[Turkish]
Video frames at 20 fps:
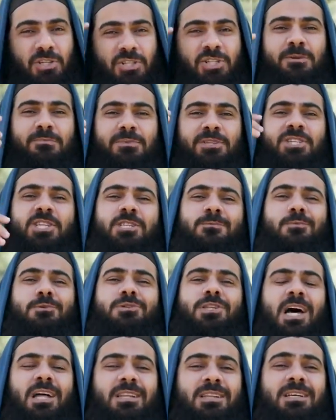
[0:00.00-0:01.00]
Şimdi siz
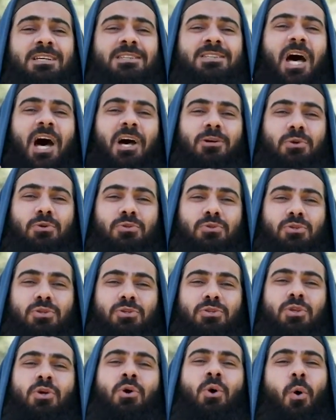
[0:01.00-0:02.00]
buradan daha
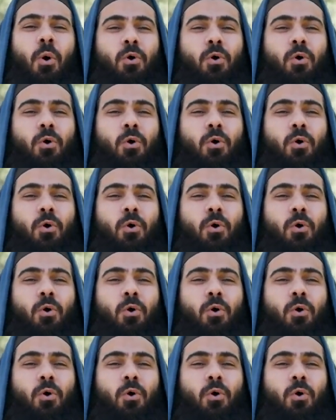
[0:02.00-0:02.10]
götürün.